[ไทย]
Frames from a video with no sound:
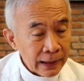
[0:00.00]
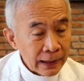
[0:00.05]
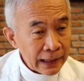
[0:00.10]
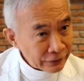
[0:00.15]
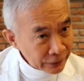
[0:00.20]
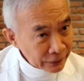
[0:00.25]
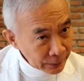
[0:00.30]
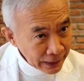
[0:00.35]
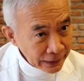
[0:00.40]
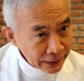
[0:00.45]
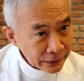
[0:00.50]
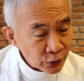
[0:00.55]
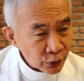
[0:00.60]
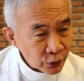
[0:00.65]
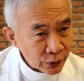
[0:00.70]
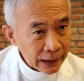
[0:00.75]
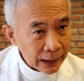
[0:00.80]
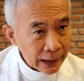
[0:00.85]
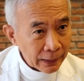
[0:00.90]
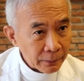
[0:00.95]
และสำคัญที่สุ
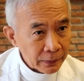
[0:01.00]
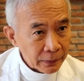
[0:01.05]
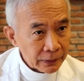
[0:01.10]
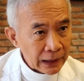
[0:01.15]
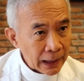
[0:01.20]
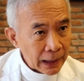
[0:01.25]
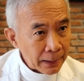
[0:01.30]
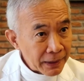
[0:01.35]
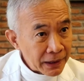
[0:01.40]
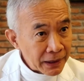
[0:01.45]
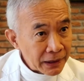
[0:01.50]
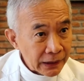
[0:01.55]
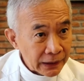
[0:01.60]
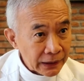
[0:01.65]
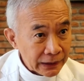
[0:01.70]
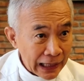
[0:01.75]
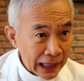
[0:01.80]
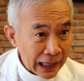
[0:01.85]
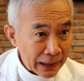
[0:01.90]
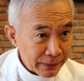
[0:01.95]
ดเนี่ยทำให้เกิ
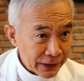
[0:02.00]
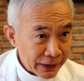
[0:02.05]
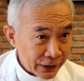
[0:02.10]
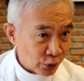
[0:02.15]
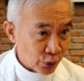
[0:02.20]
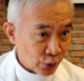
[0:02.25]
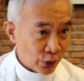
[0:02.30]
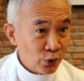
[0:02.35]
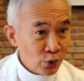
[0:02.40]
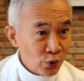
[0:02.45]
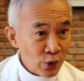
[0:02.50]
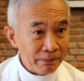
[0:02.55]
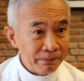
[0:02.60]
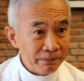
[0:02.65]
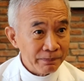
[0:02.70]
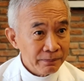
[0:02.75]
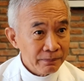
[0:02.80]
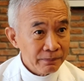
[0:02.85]
ดการมีส่วนร่วม